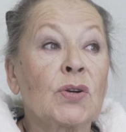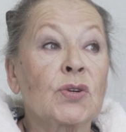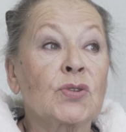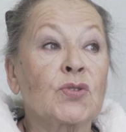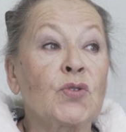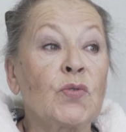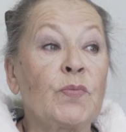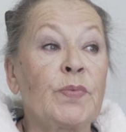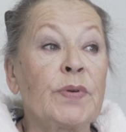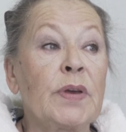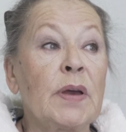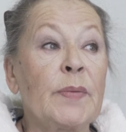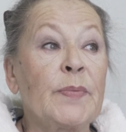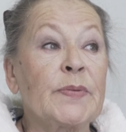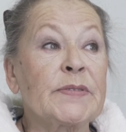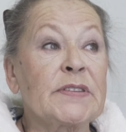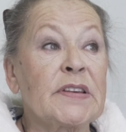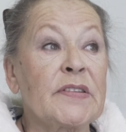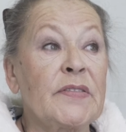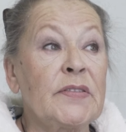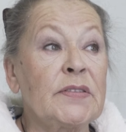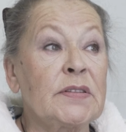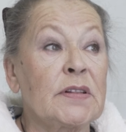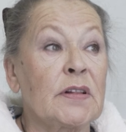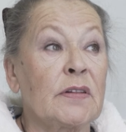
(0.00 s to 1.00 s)
Что бы я
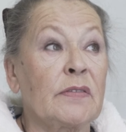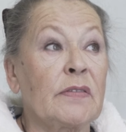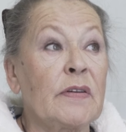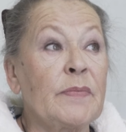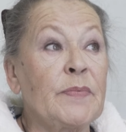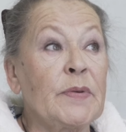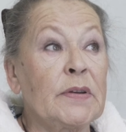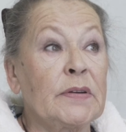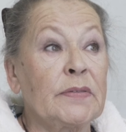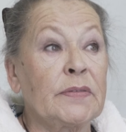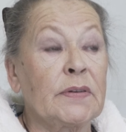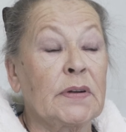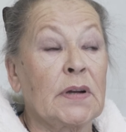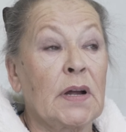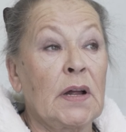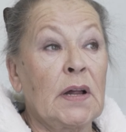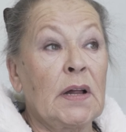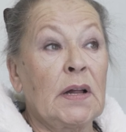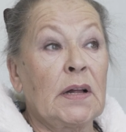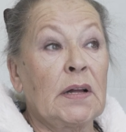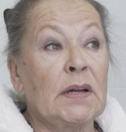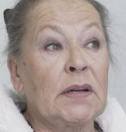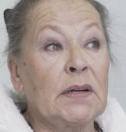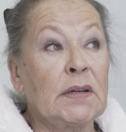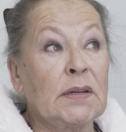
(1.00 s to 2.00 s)
посоветовала? Во-первых,
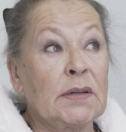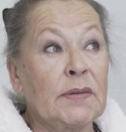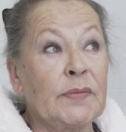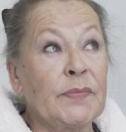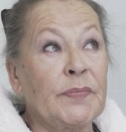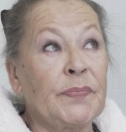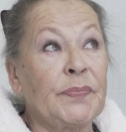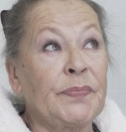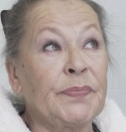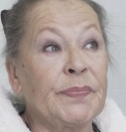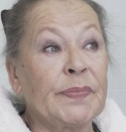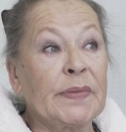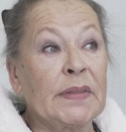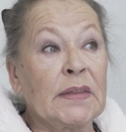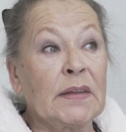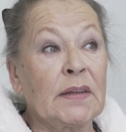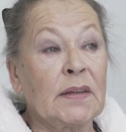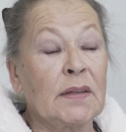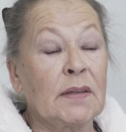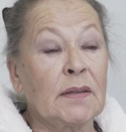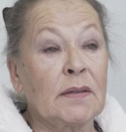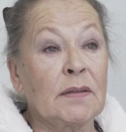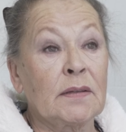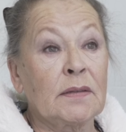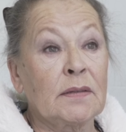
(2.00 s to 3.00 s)

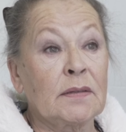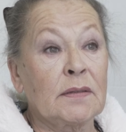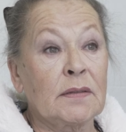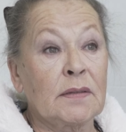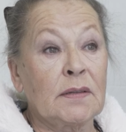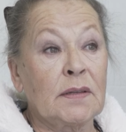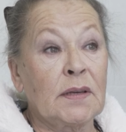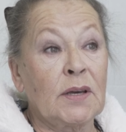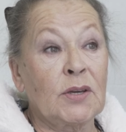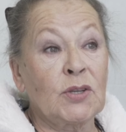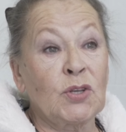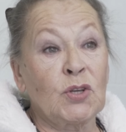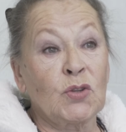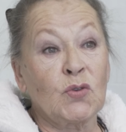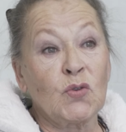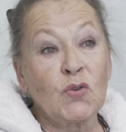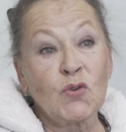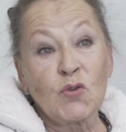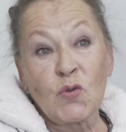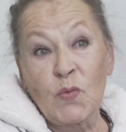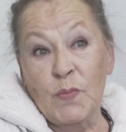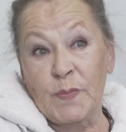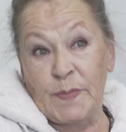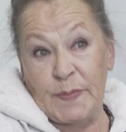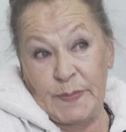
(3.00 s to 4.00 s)
э, я не то,
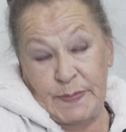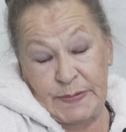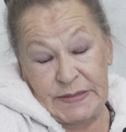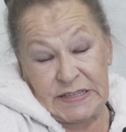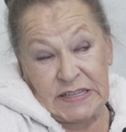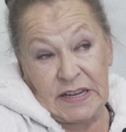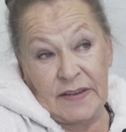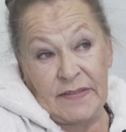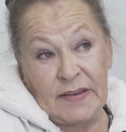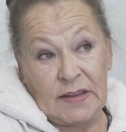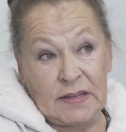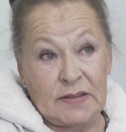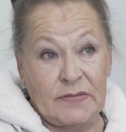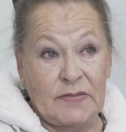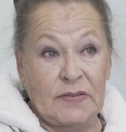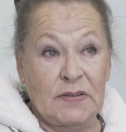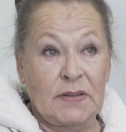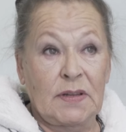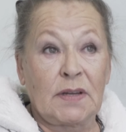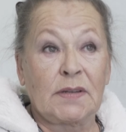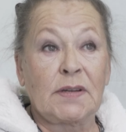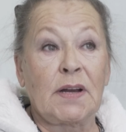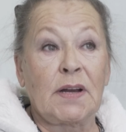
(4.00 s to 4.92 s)
что посоветовала, а